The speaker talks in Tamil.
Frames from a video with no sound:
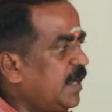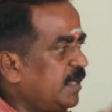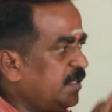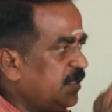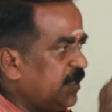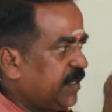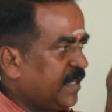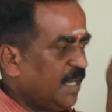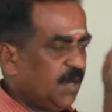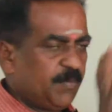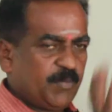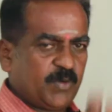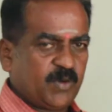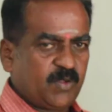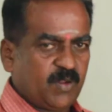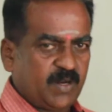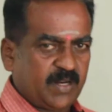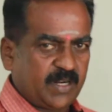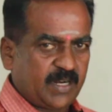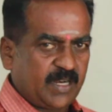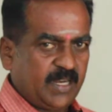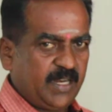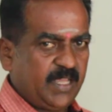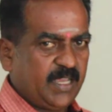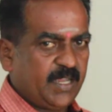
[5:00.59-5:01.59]
அந்த
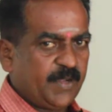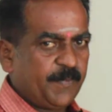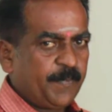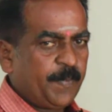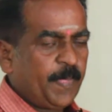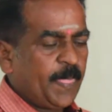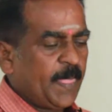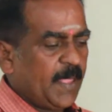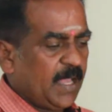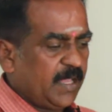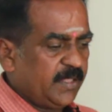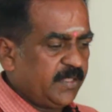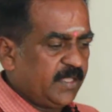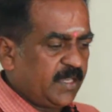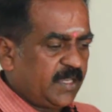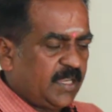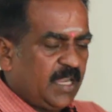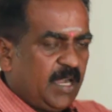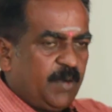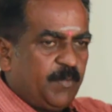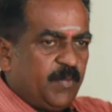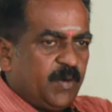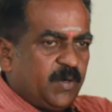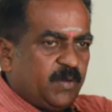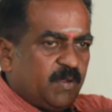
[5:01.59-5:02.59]
காம்பவுண்ட் இருக்கு இல்லையா அந்த
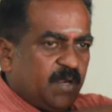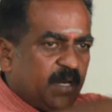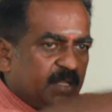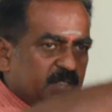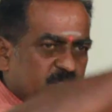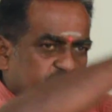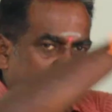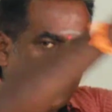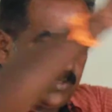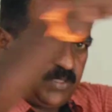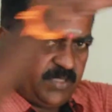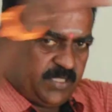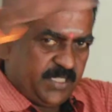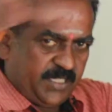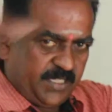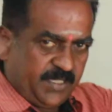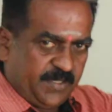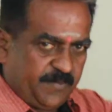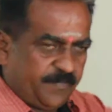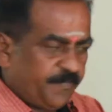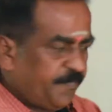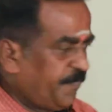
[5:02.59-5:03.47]
காம்பவுண்ட் சுற்றி